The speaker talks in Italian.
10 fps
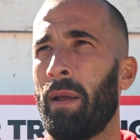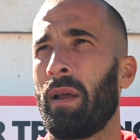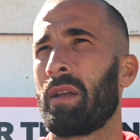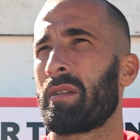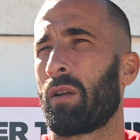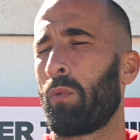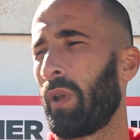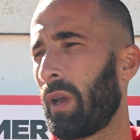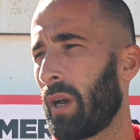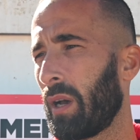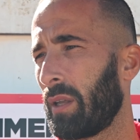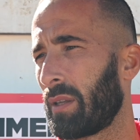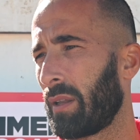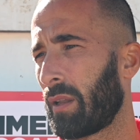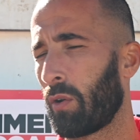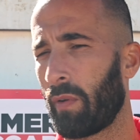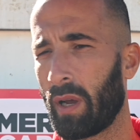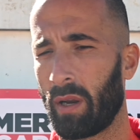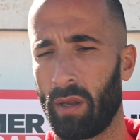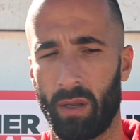essere qui a 39
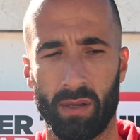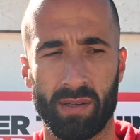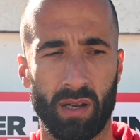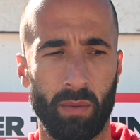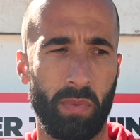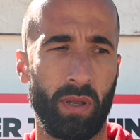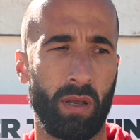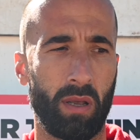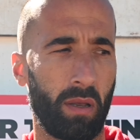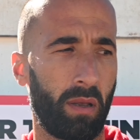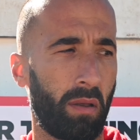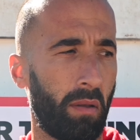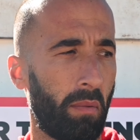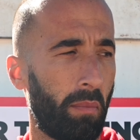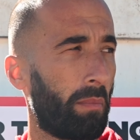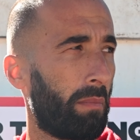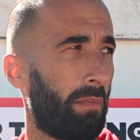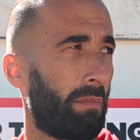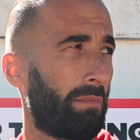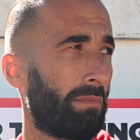anni in Serie B è
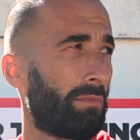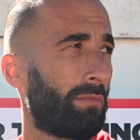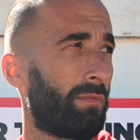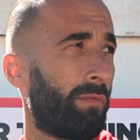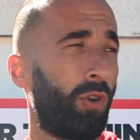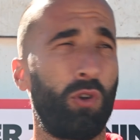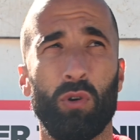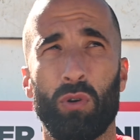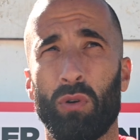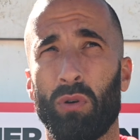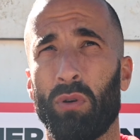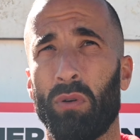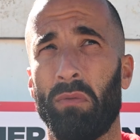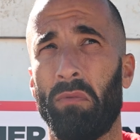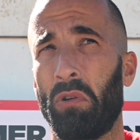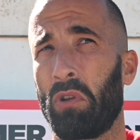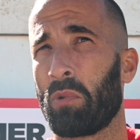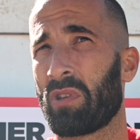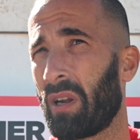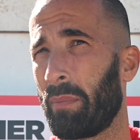mm, Voglio, voglio
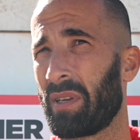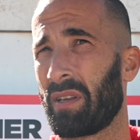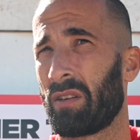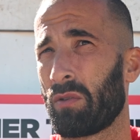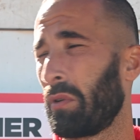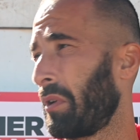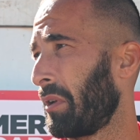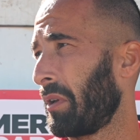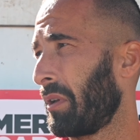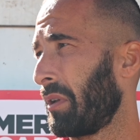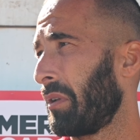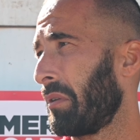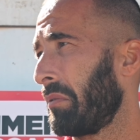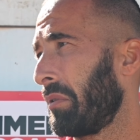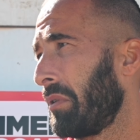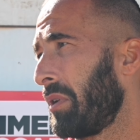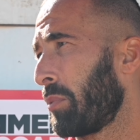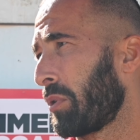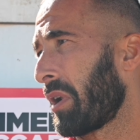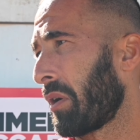dimostrare a me stesso di, di,
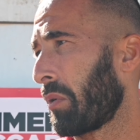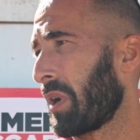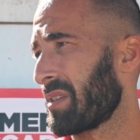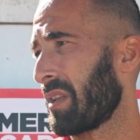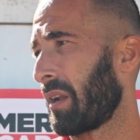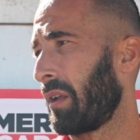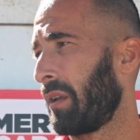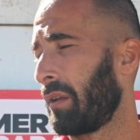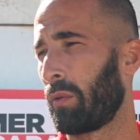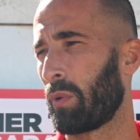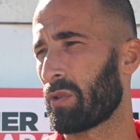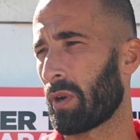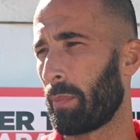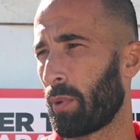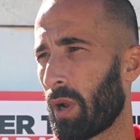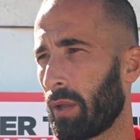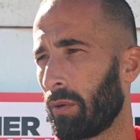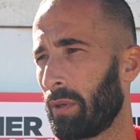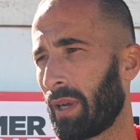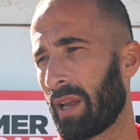poter ancora stare in questo campionato,
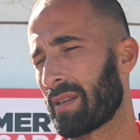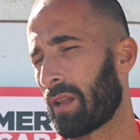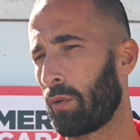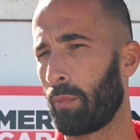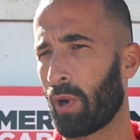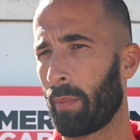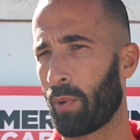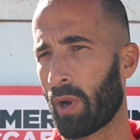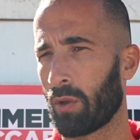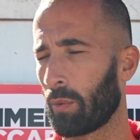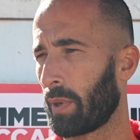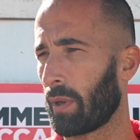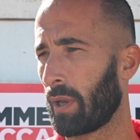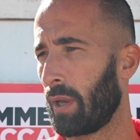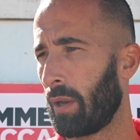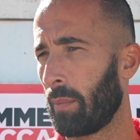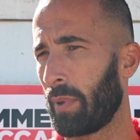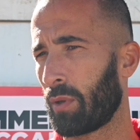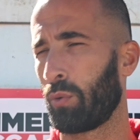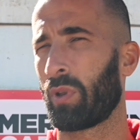che è stato il mio campionato per,
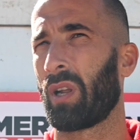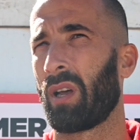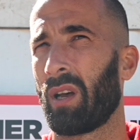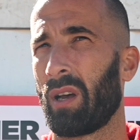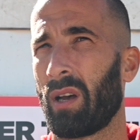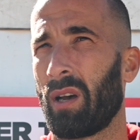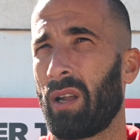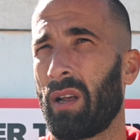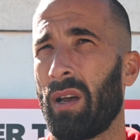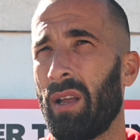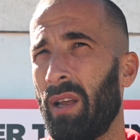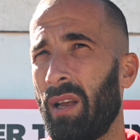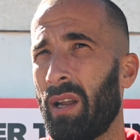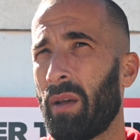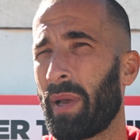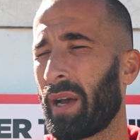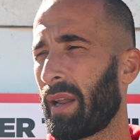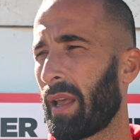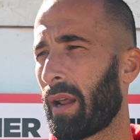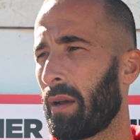per tutta la, la, la, mia
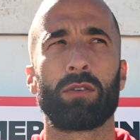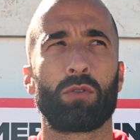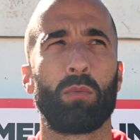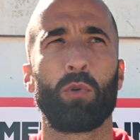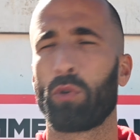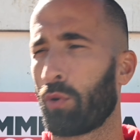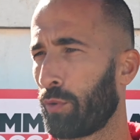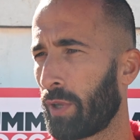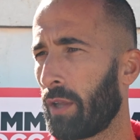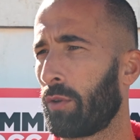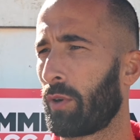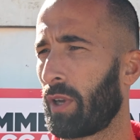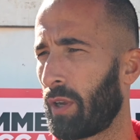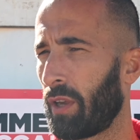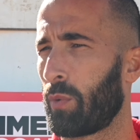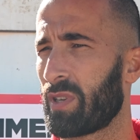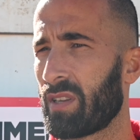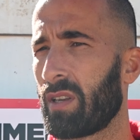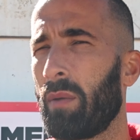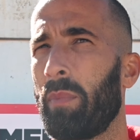carriera. Sono molto contento che, che
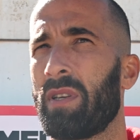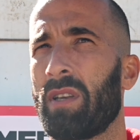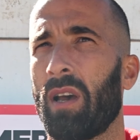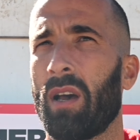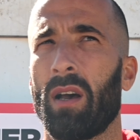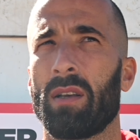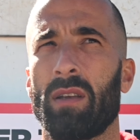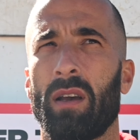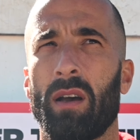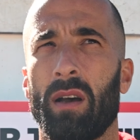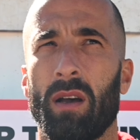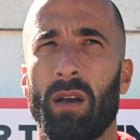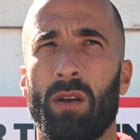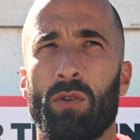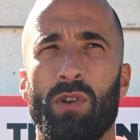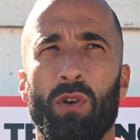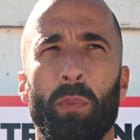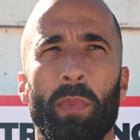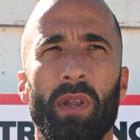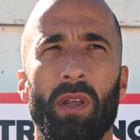questa Serie B sia, sia, così
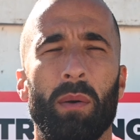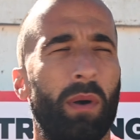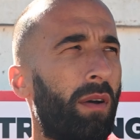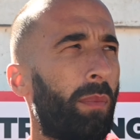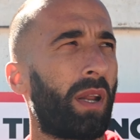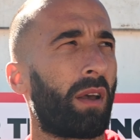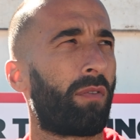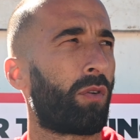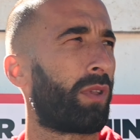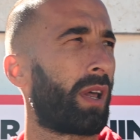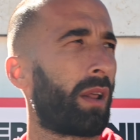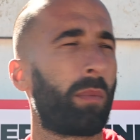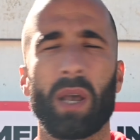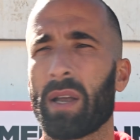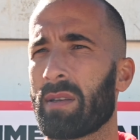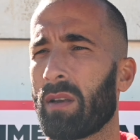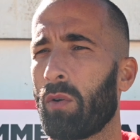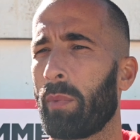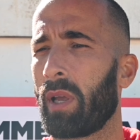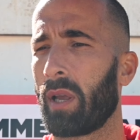competitiva, perché affrontare piazze
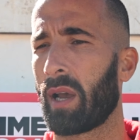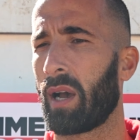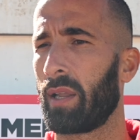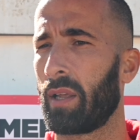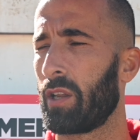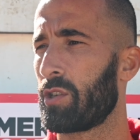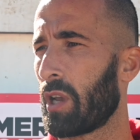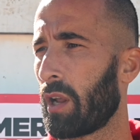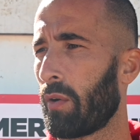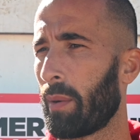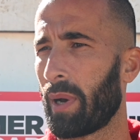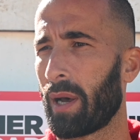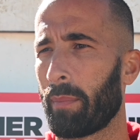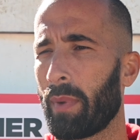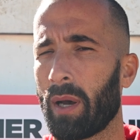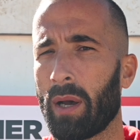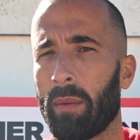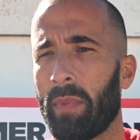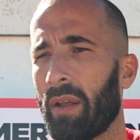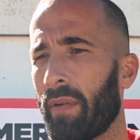come Cagliari, Genova,
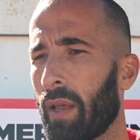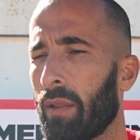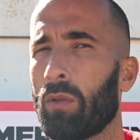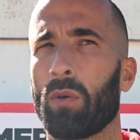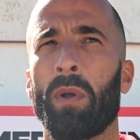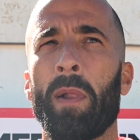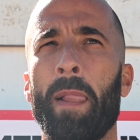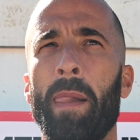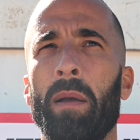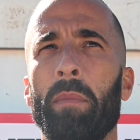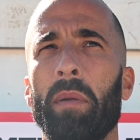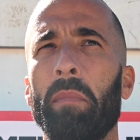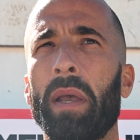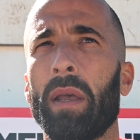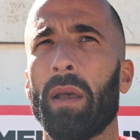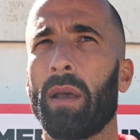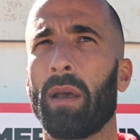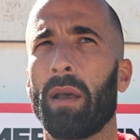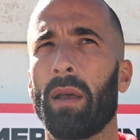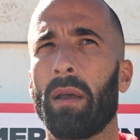Parma, Benevento, per me
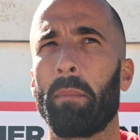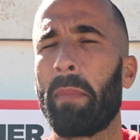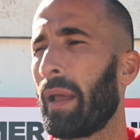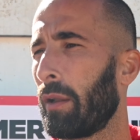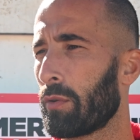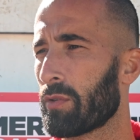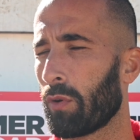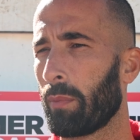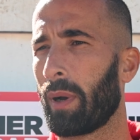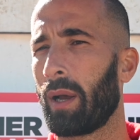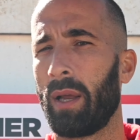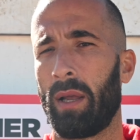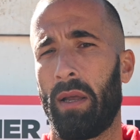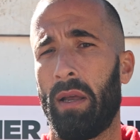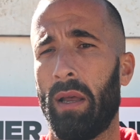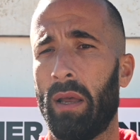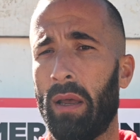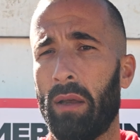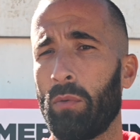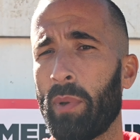è meglio. Insomma.
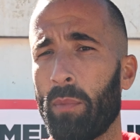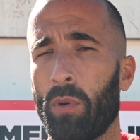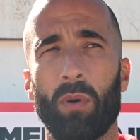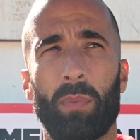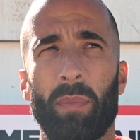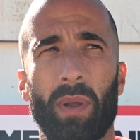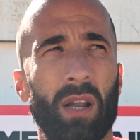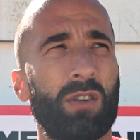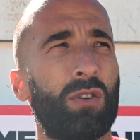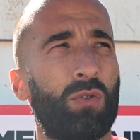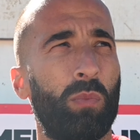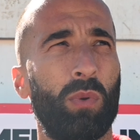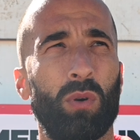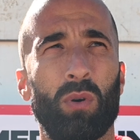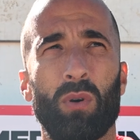Eh, dobbiamo prepararci subito